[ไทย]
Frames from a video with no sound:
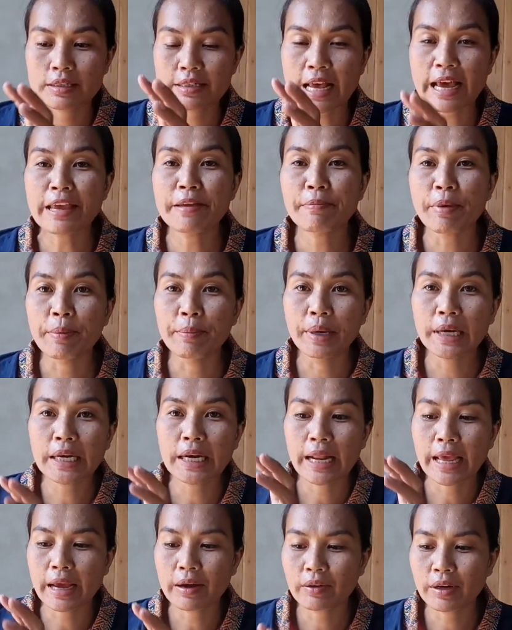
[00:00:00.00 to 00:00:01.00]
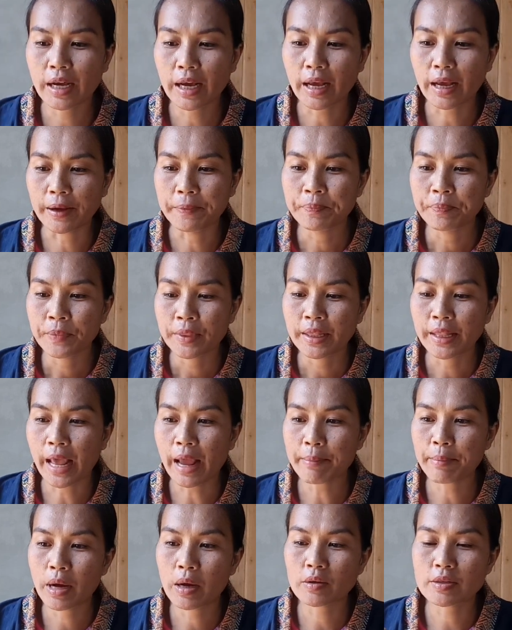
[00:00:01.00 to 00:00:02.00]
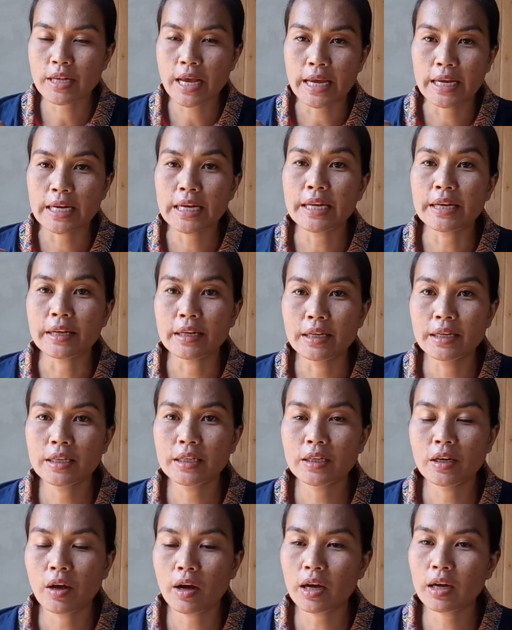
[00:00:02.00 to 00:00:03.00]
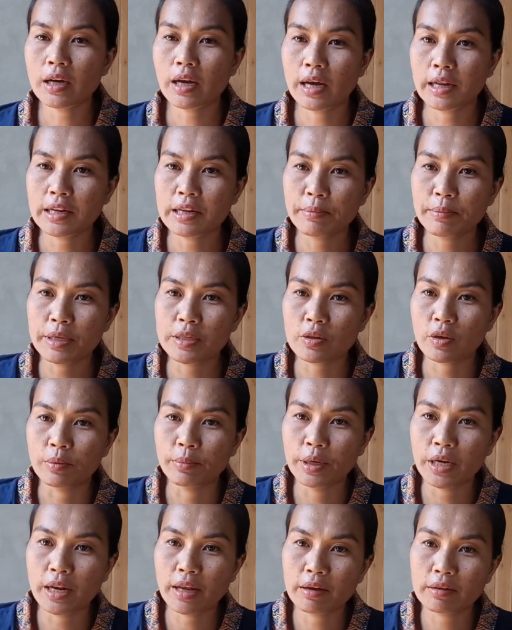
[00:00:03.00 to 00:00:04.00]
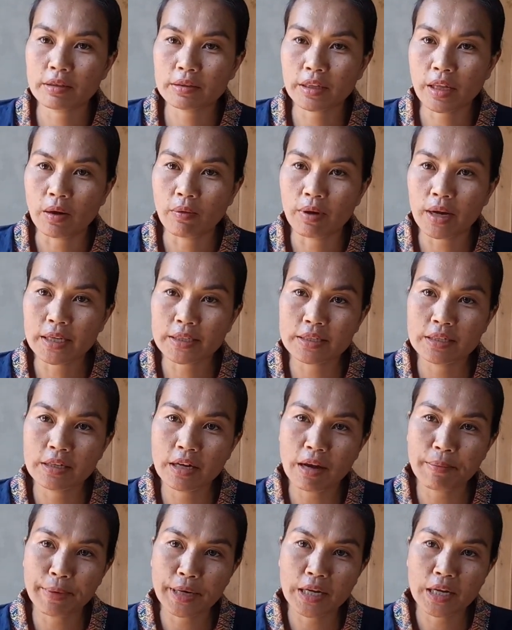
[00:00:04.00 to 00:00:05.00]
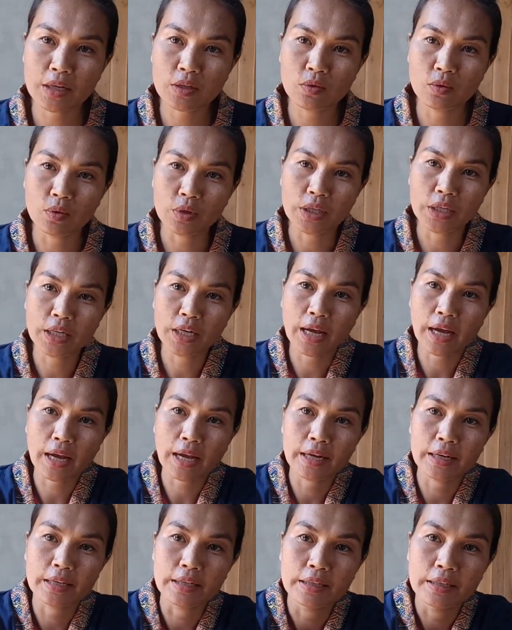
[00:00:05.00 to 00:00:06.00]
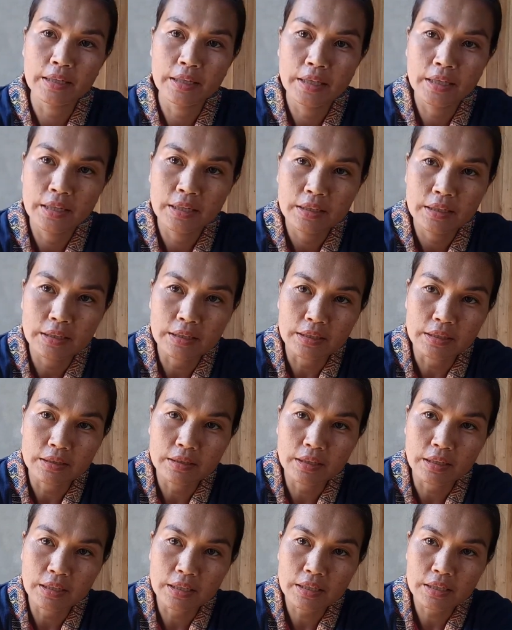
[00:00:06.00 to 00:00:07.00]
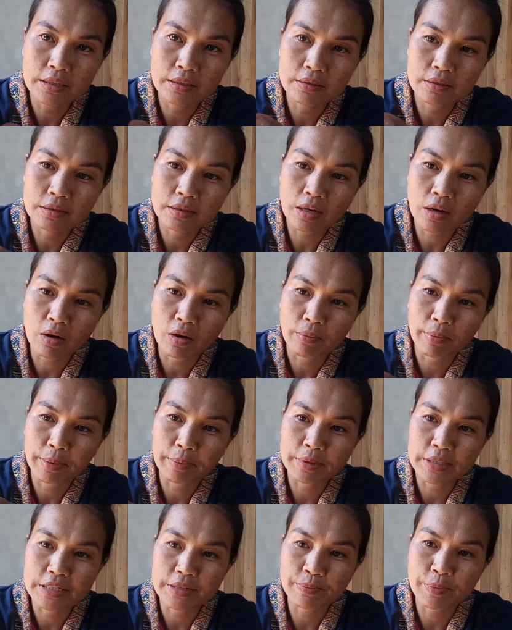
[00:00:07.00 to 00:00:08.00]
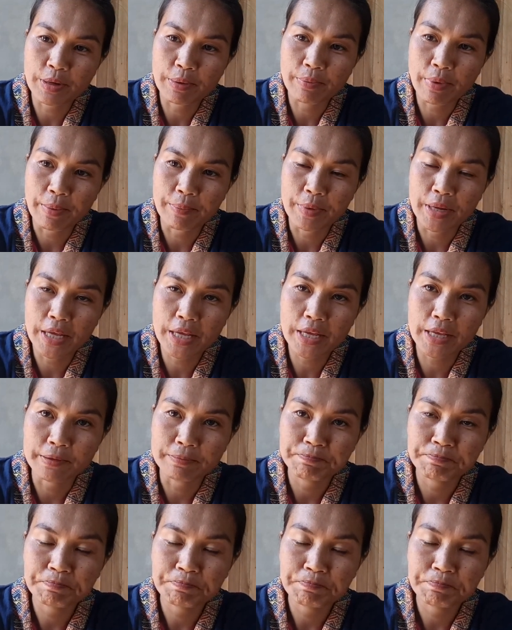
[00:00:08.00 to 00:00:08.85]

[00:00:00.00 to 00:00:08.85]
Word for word: ใส่ไปเมดแล้วนะคะ น้ำเขาใส่ลิตรนึงเนาะ อันนี้แม่จอยเมดแล้ว แต่ว่าเชื้อมันยังอยู่นี่นะคะ นี่นี่ อันนี้คือเชื้อของมันมันสิเป็นแบบนี้